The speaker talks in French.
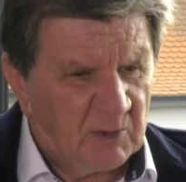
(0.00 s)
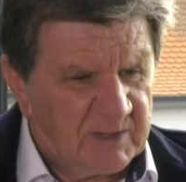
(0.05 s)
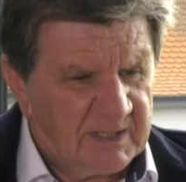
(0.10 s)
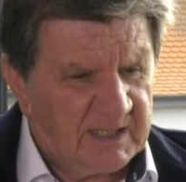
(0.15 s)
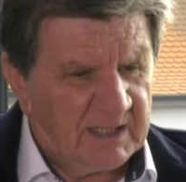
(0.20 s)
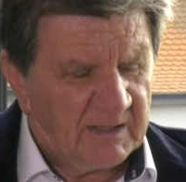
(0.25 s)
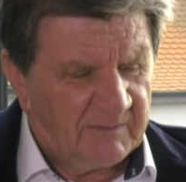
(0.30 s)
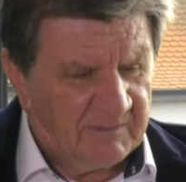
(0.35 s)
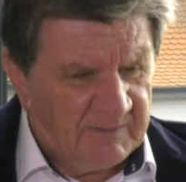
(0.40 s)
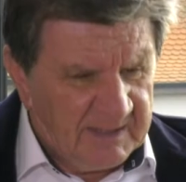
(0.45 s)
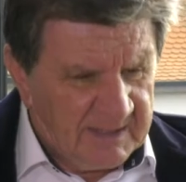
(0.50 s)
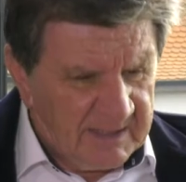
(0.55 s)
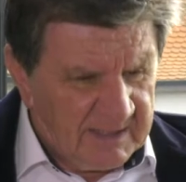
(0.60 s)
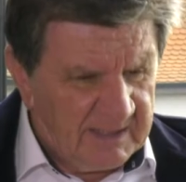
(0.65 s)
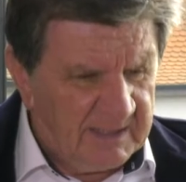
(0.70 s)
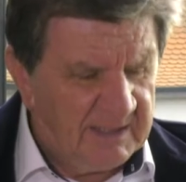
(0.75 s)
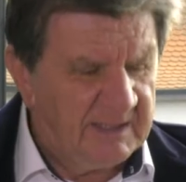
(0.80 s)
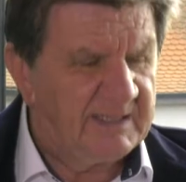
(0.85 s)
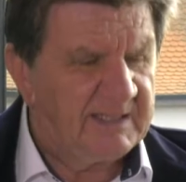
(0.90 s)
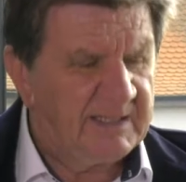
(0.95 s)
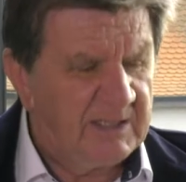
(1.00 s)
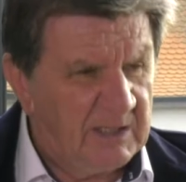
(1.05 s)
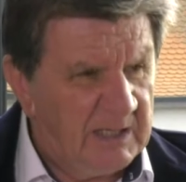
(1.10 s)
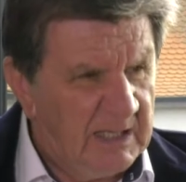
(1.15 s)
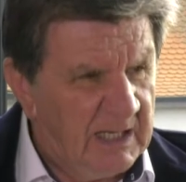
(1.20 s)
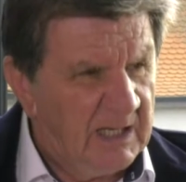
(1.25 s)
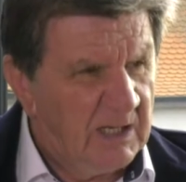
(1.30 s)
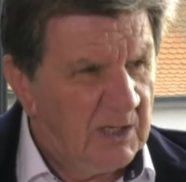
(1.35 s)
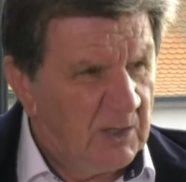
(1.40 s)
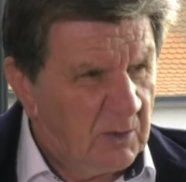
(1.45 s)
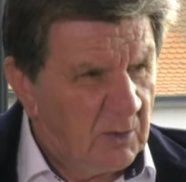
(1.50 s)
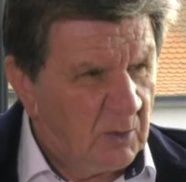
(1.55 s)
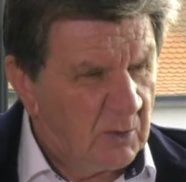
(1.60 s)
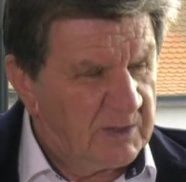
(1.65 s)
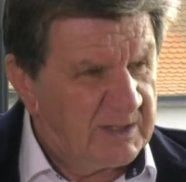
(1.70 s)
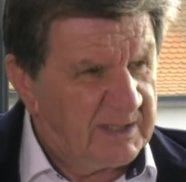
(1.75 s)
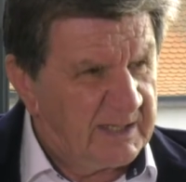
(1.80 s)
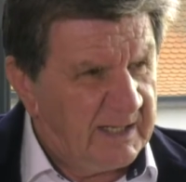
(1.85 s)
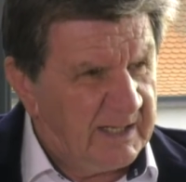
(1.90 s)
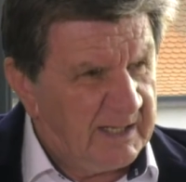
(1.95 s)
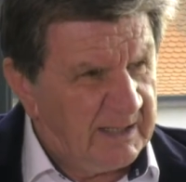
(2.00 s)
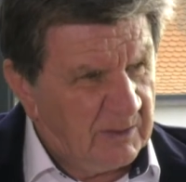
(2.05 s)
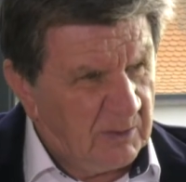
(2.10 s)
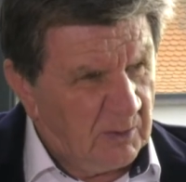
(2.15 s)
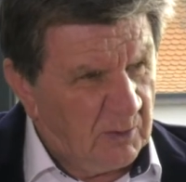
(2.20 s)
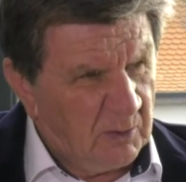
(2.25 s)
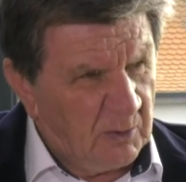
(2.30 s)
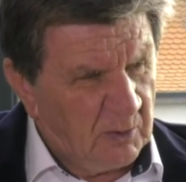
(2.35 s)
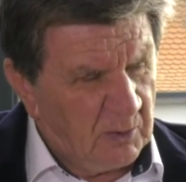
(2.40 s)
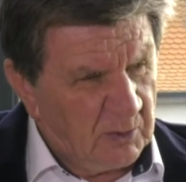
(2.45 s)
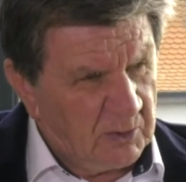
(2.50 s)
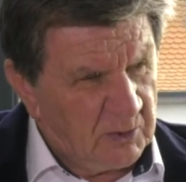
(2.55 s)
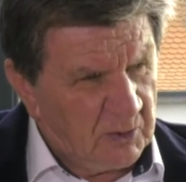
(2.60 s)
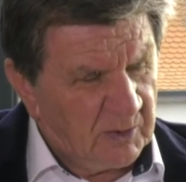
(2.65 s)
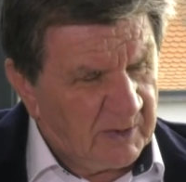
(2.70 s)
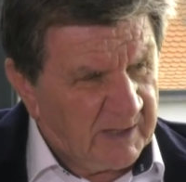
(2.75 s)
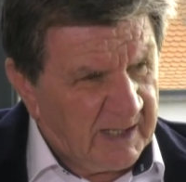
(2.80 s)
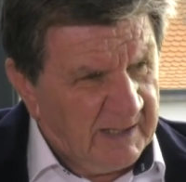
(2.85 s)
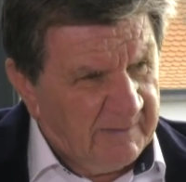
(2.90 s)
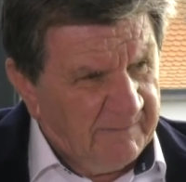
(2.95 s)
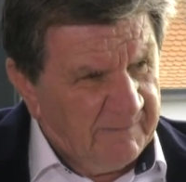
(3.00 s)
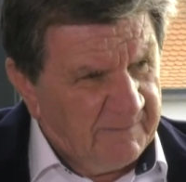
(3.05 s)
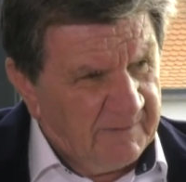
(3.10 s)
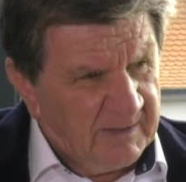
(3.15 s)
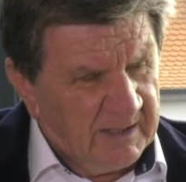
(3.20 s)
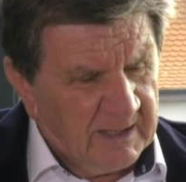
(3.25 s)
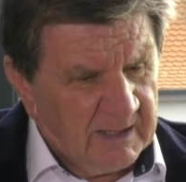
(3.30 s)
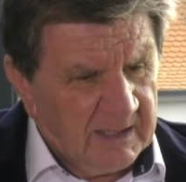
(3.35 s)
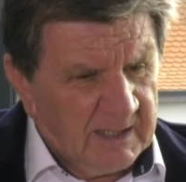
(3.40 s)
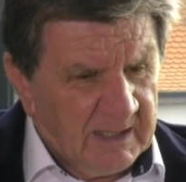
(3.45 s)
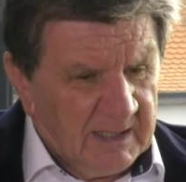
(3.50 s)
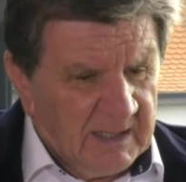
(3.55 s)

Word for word: de services ici au sein de ce trèfle